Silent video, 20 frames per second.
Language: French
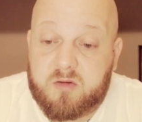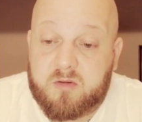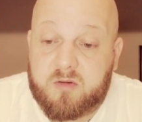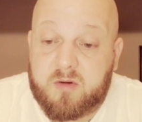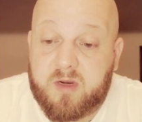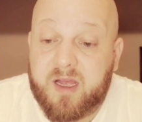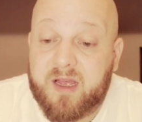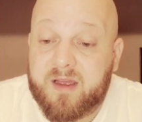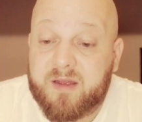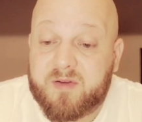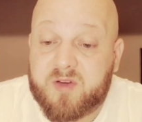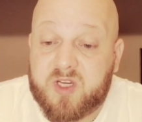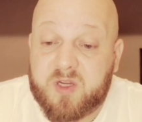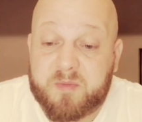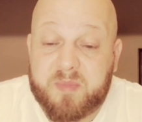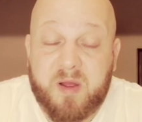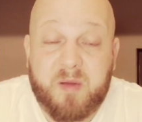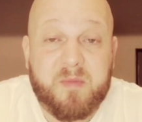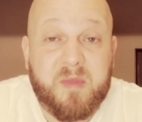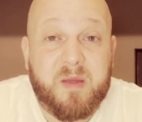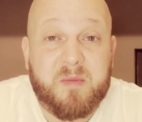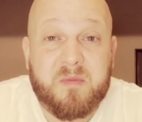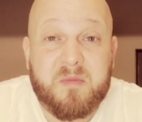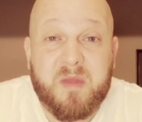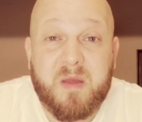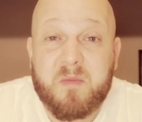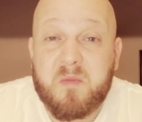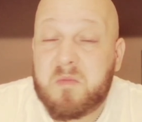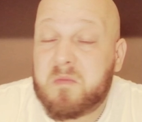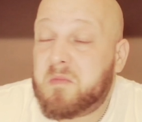ouais je sais pas,
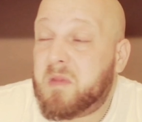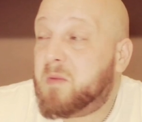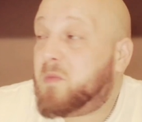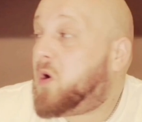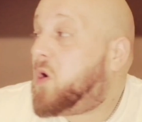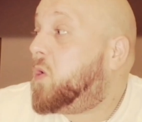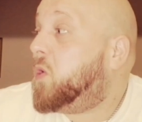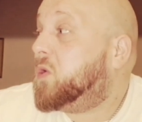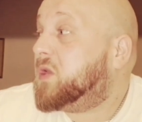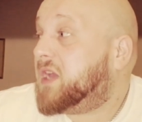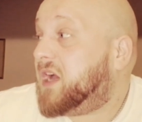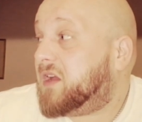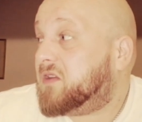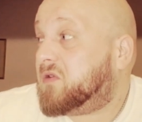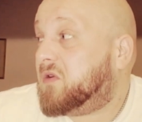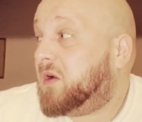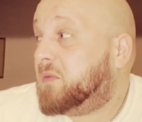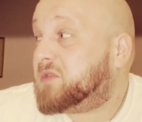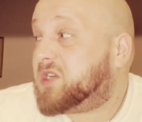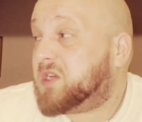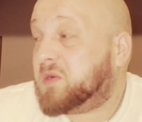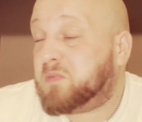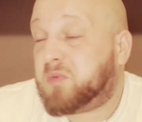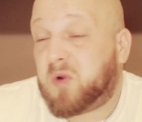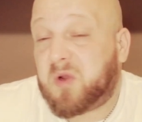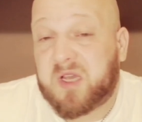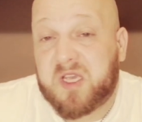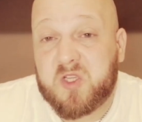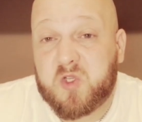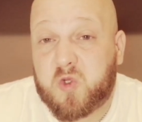même, en regardant un petit peu
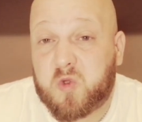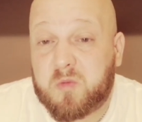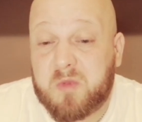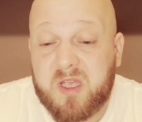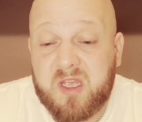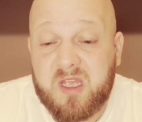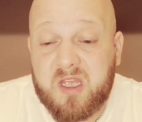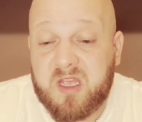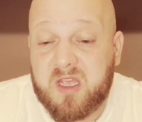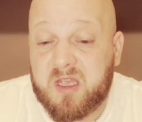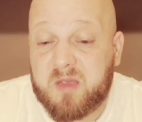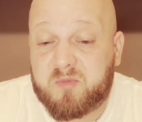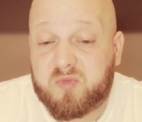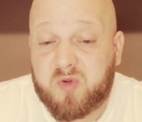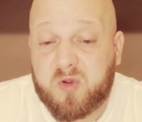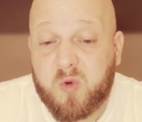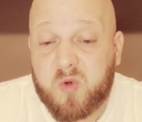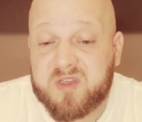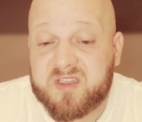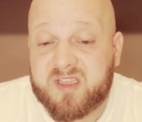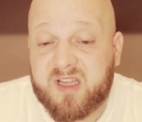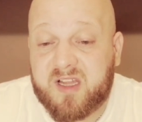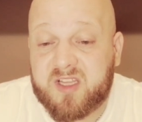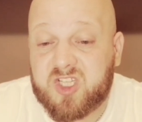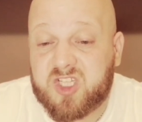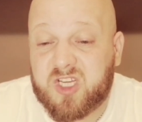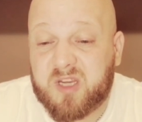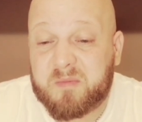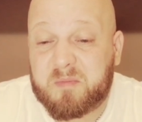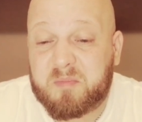le résumé et puis au stade
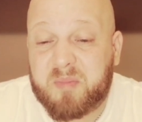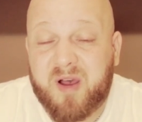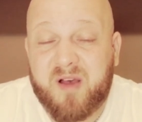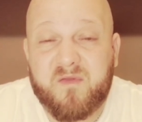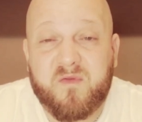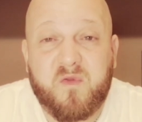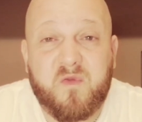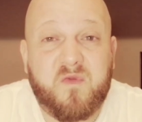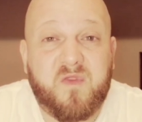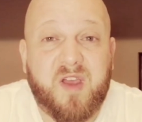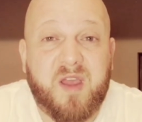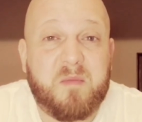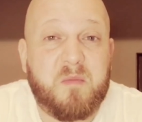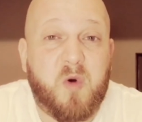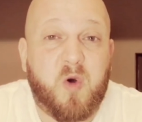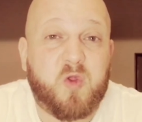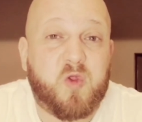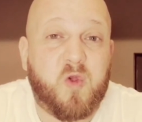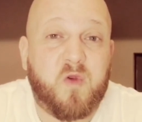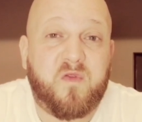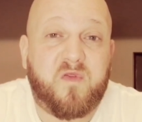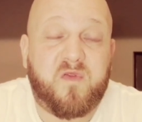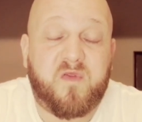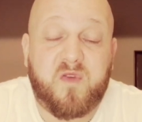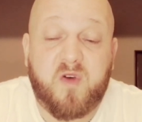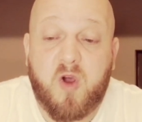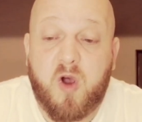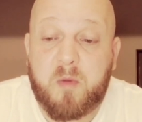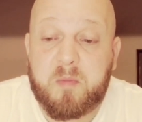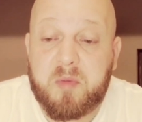j'ai pas vu vraiment de
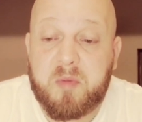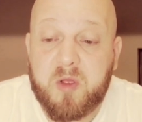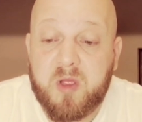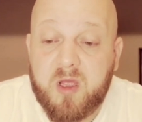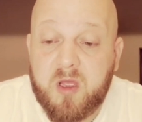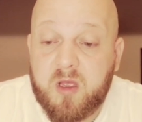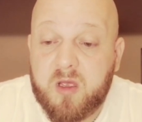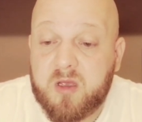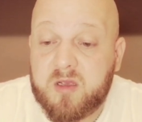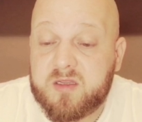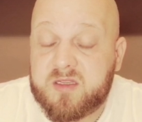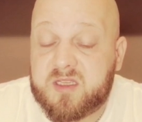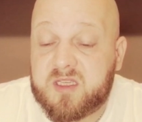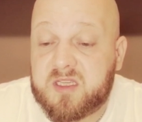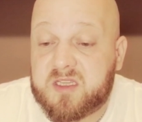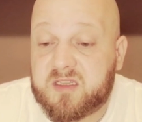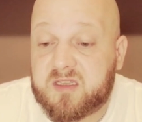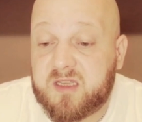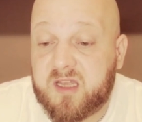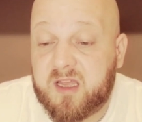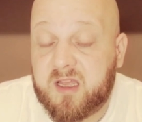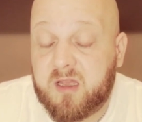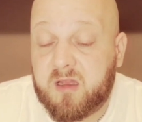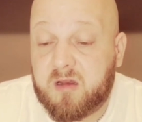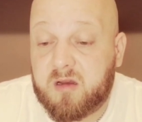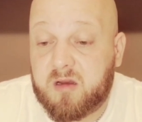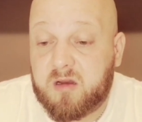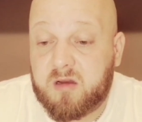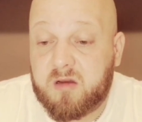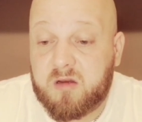flops si ce n'est
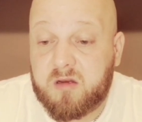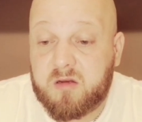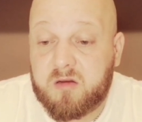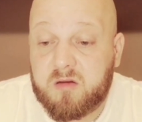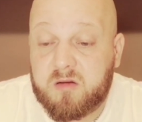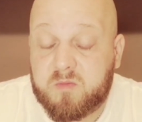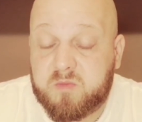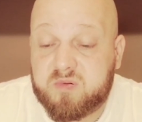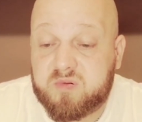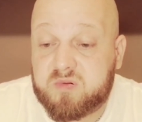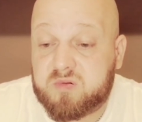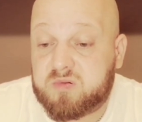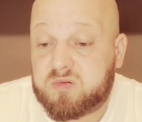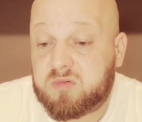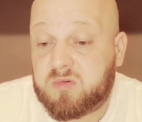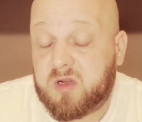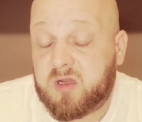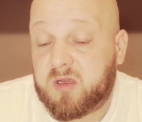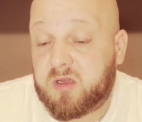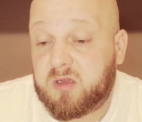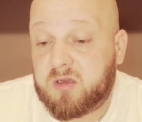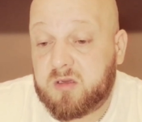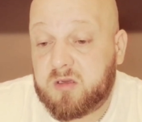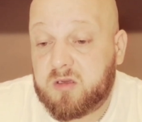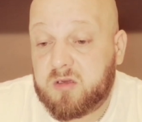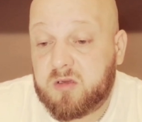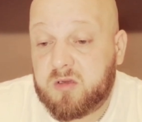euh, ouais